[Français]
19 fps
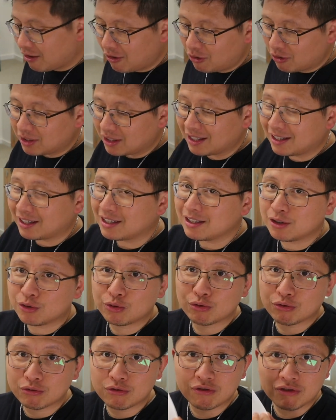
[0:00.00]
quand écris
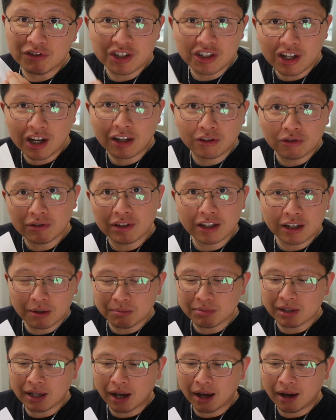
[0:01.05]
sur une fiche cartonnée
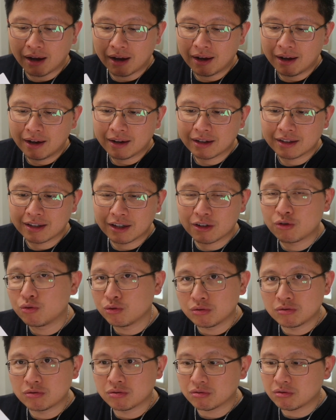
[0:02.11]
comme ça, qui
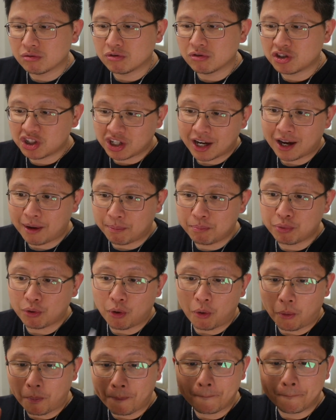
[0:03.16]
coûte cher
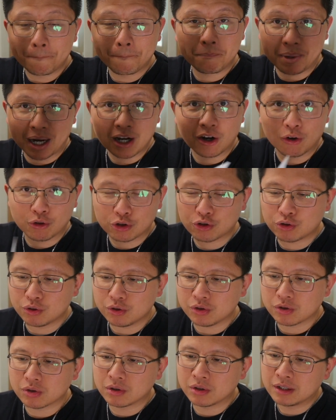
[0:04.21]
pour pas grand
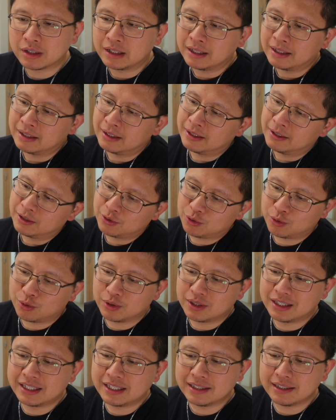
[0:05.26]
chose,
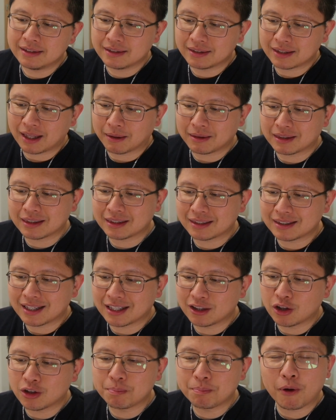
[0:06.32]
tu te dis,
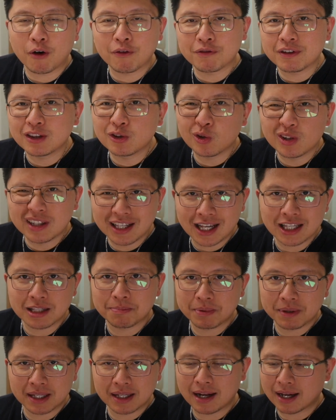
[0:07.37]
ça te donne pas envie de
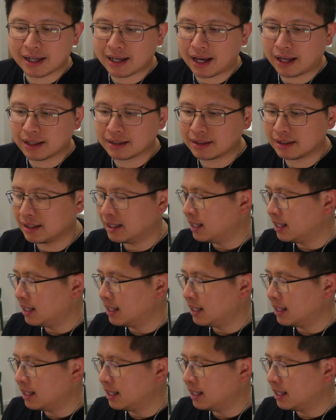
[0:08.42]
gaspiller la carte.